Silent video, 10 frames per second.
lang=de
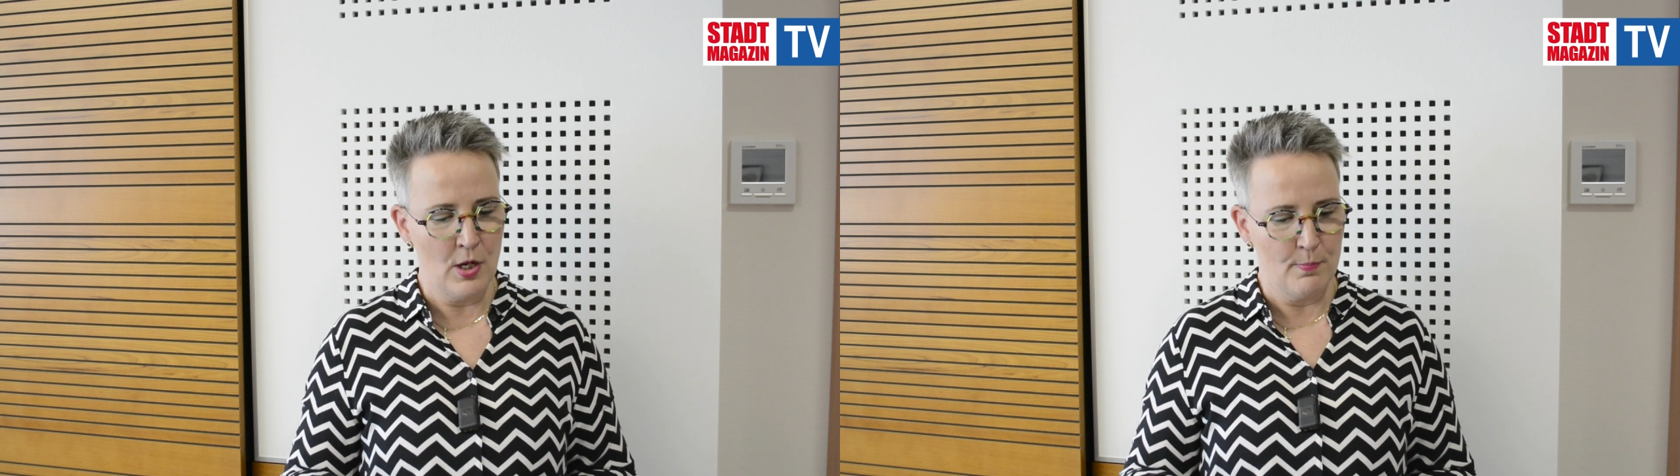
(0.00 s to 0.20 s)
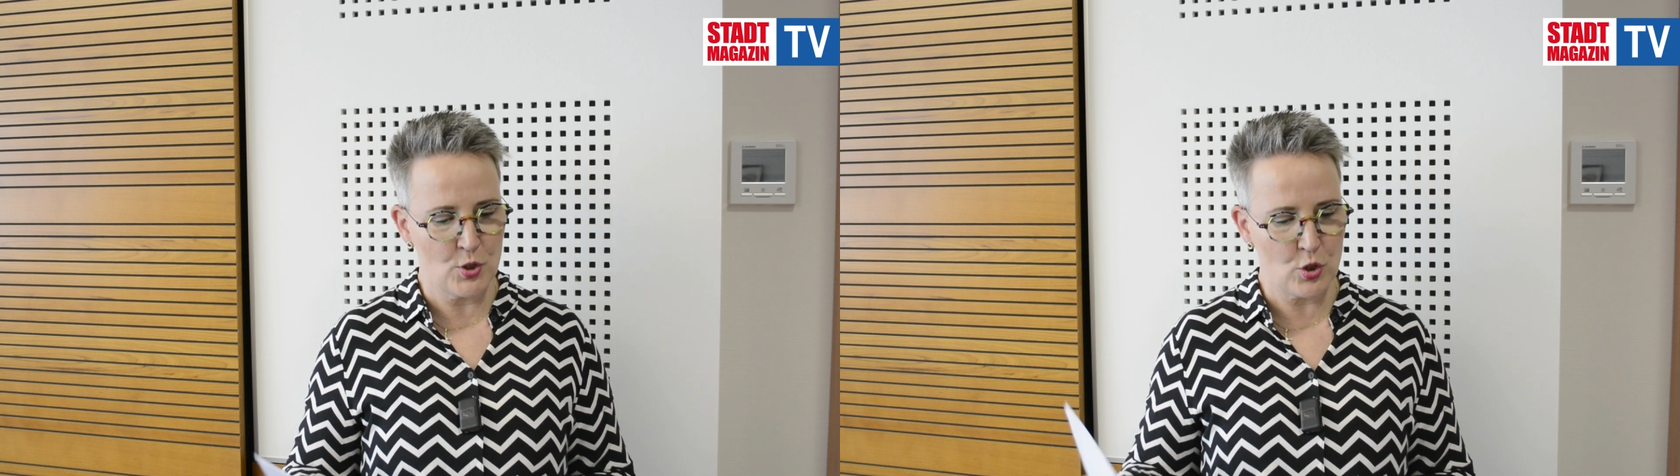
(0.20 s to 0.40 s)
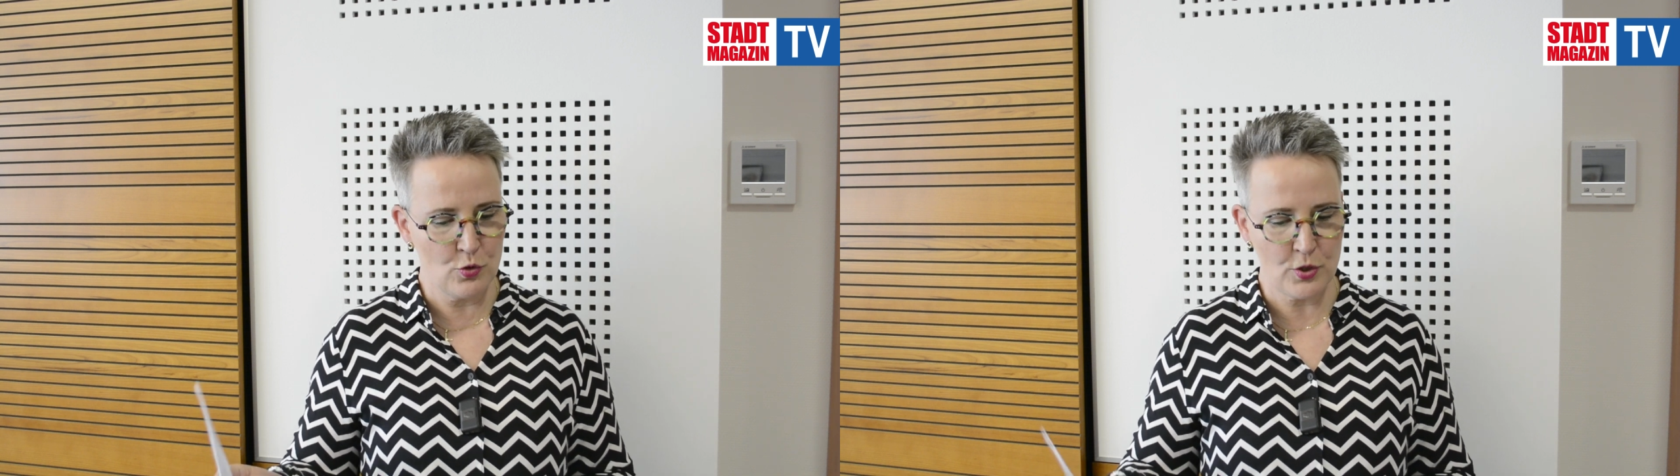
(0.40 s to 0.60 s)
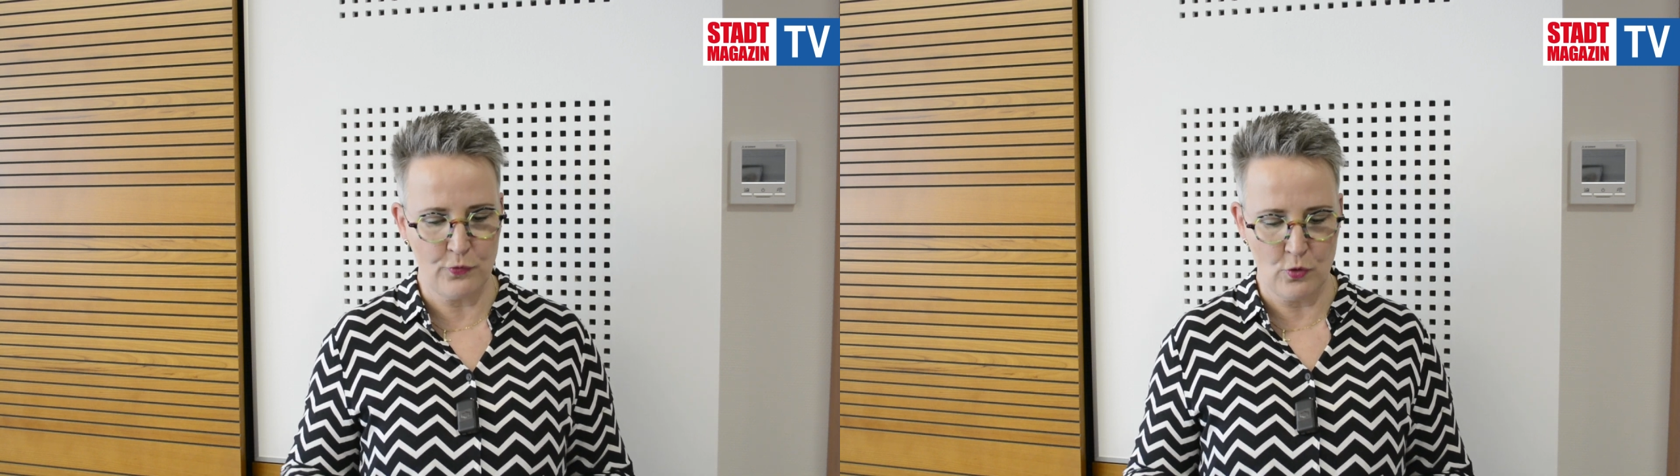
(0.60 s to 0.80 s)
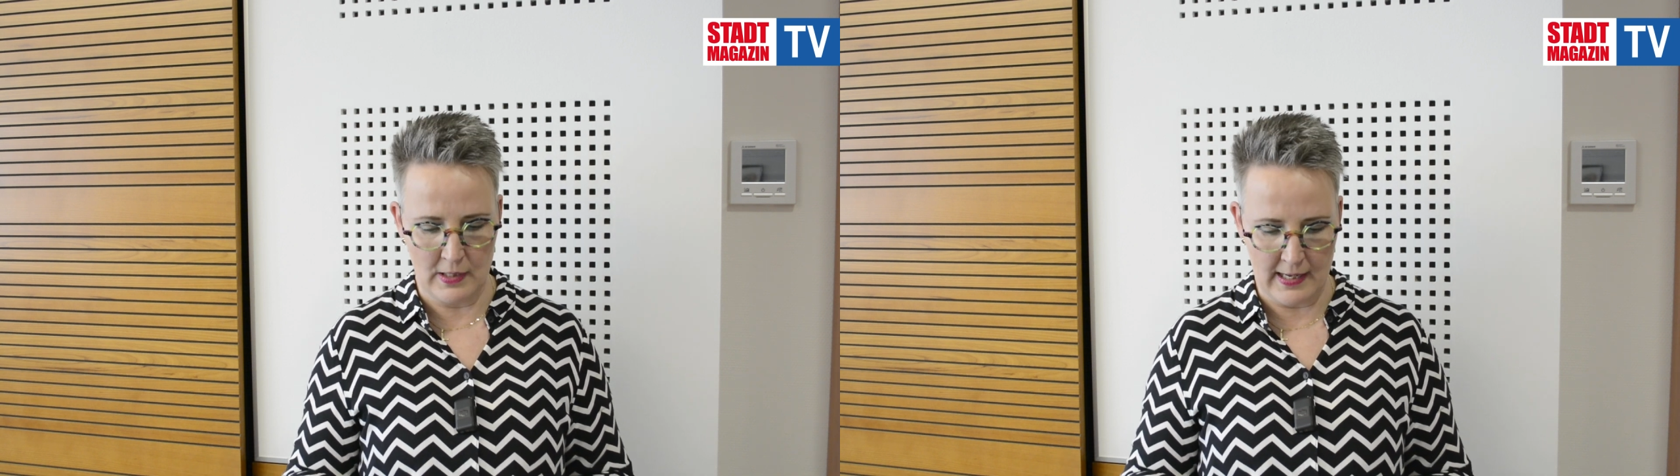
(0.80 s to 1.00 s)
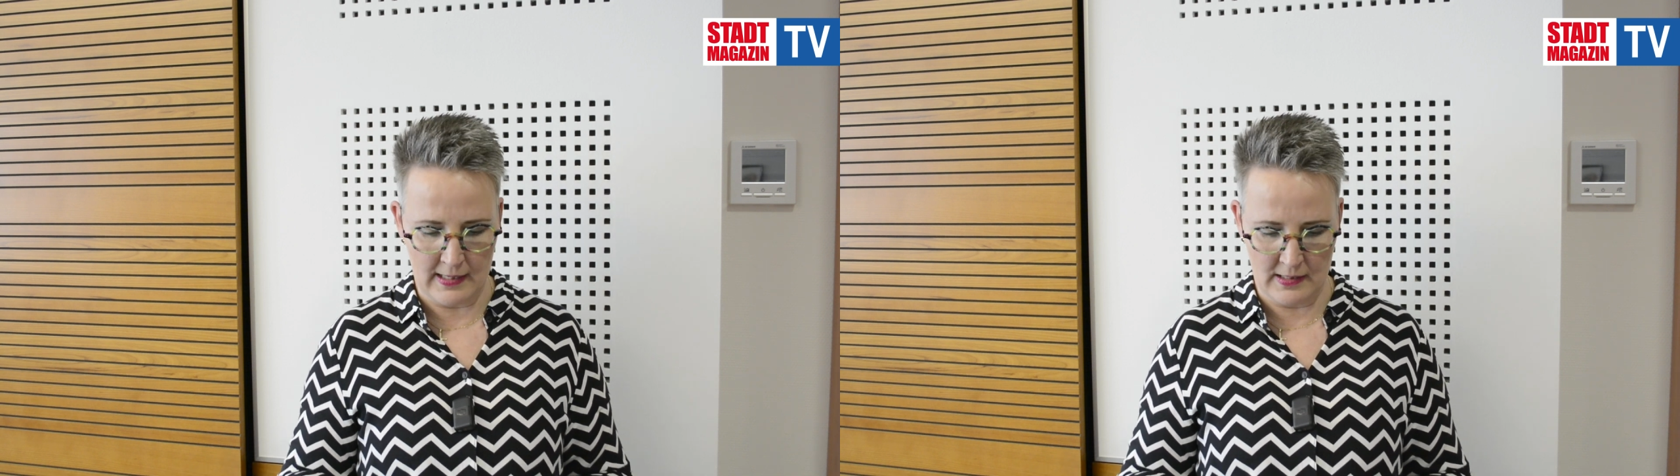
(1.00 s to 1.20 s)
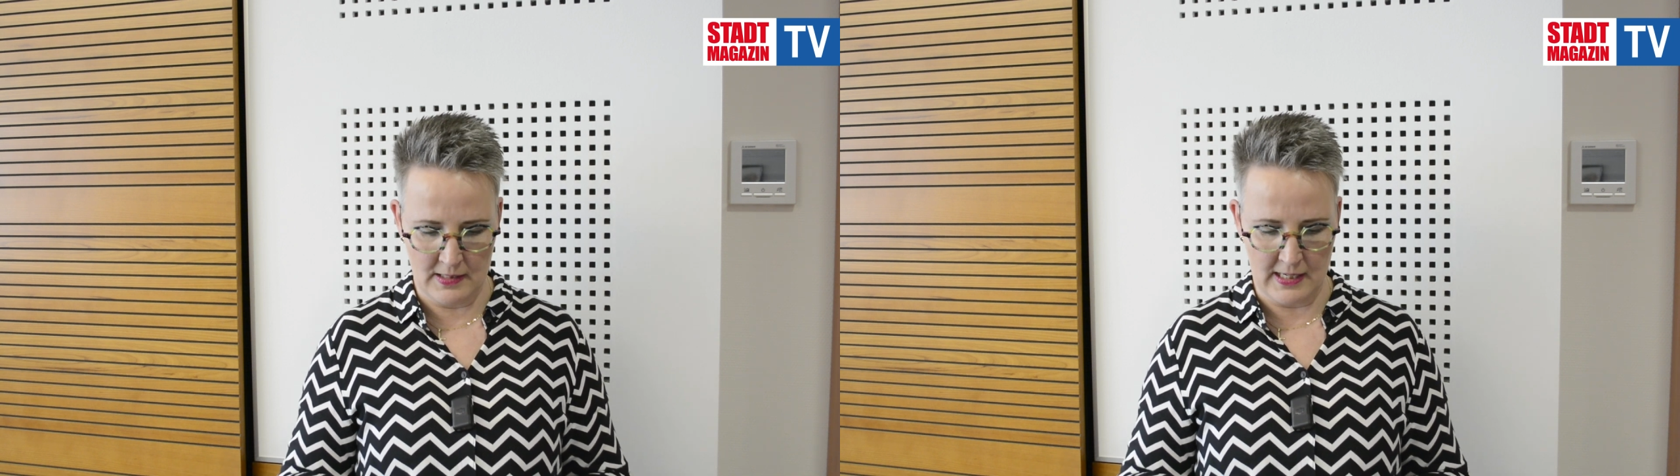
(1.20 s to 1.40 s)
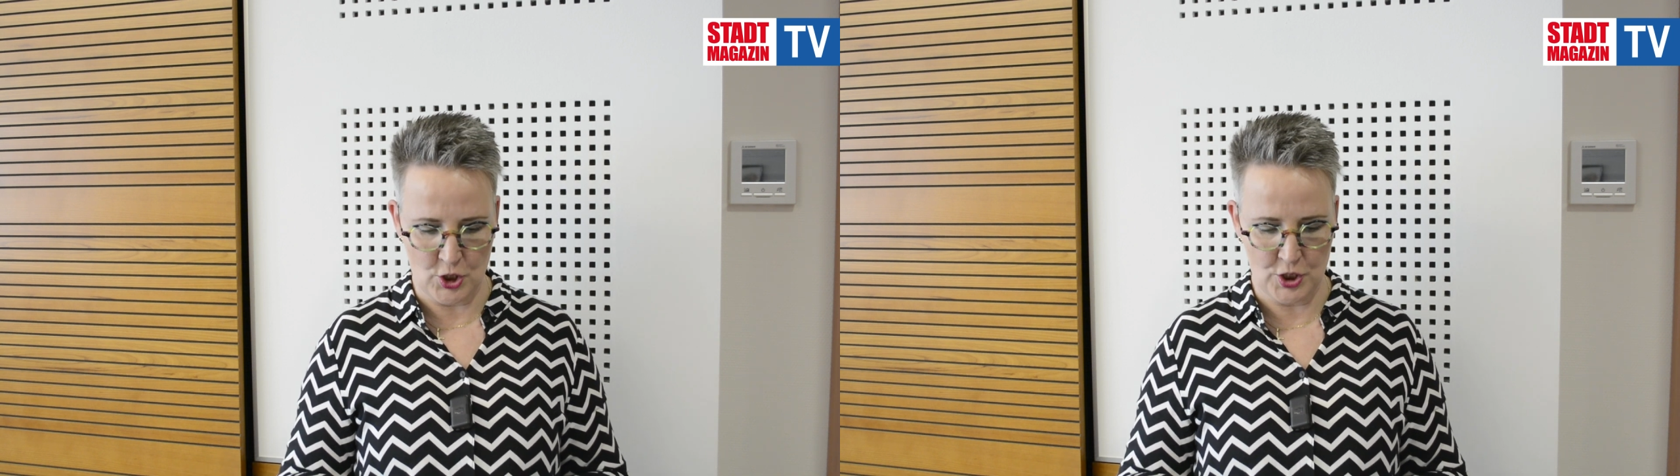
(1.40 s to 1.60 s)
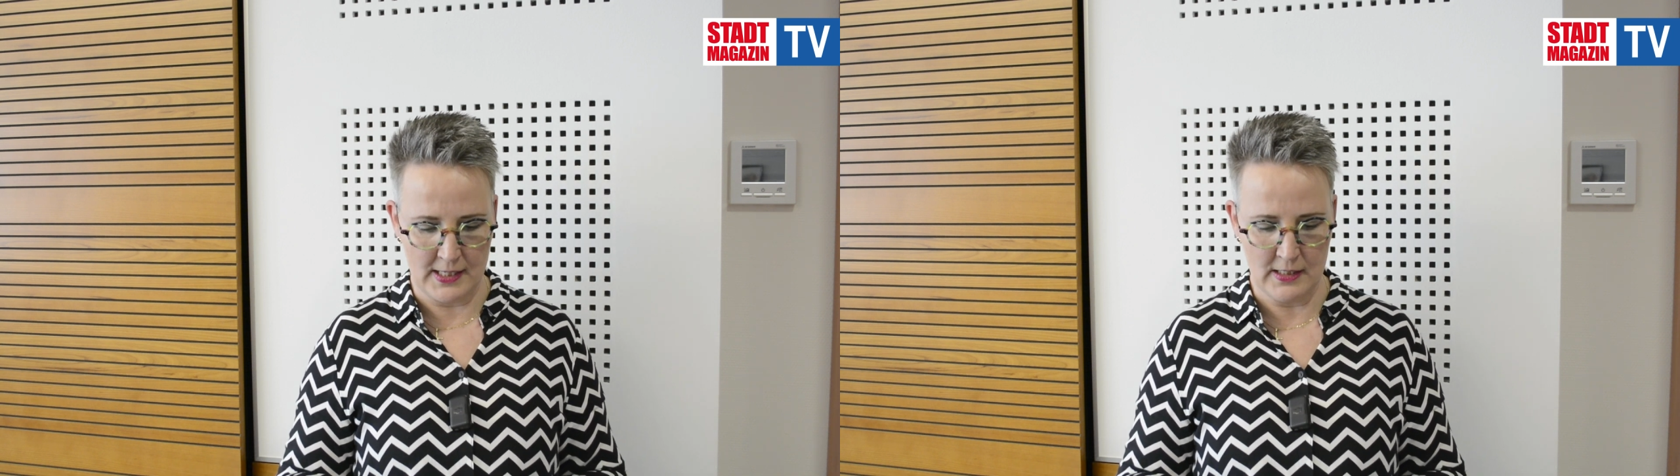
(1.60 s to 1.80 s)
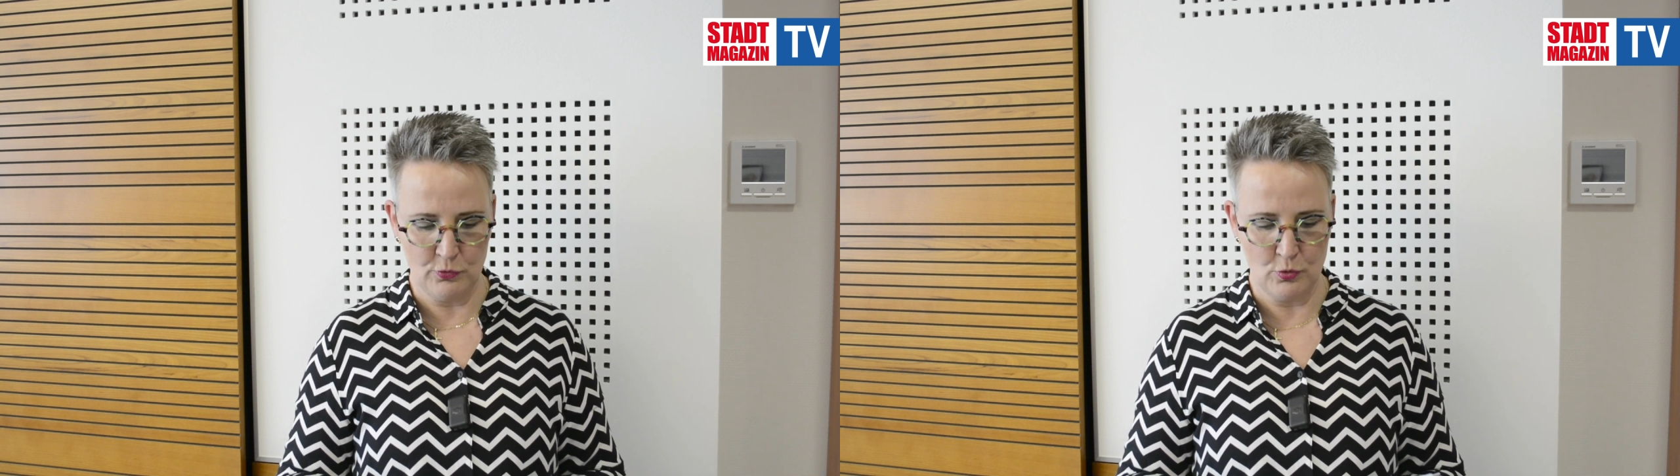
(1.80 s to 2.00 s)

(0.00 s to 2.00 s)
Beschlussvorlage, die erstellt